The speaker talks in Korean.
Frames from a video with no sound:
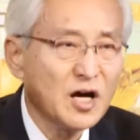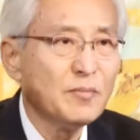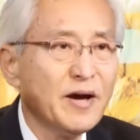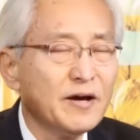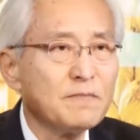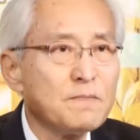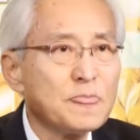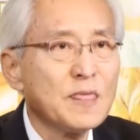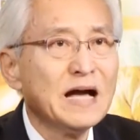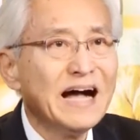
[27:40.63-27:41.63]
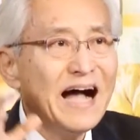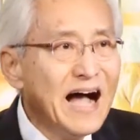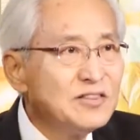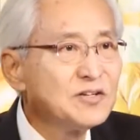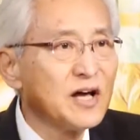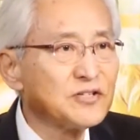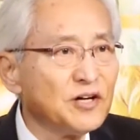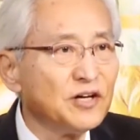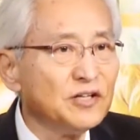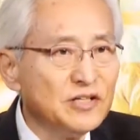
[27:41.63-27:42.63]
다음에
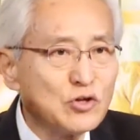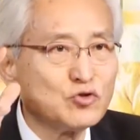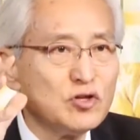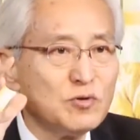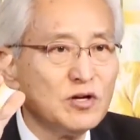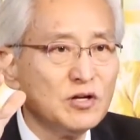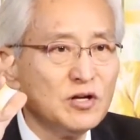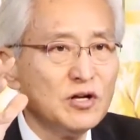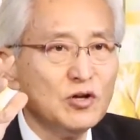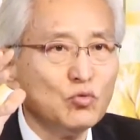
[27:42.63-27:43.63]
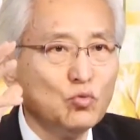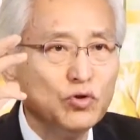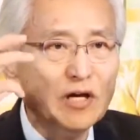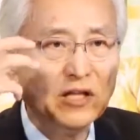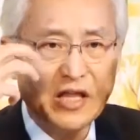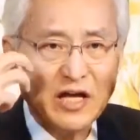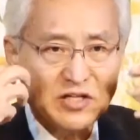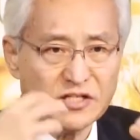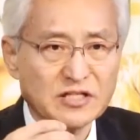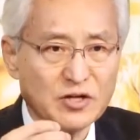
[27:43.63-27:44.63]
하늘에서 예수님을 우리의
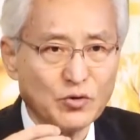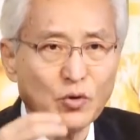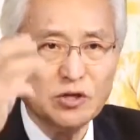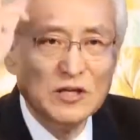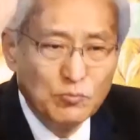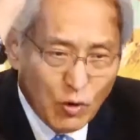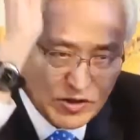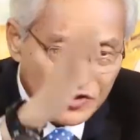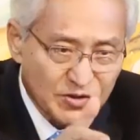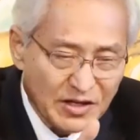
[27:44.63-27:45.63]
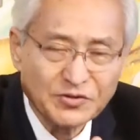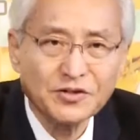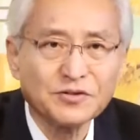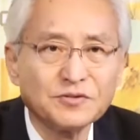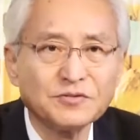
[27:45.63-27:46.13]
대제사장으로 임관식을 한 거예요.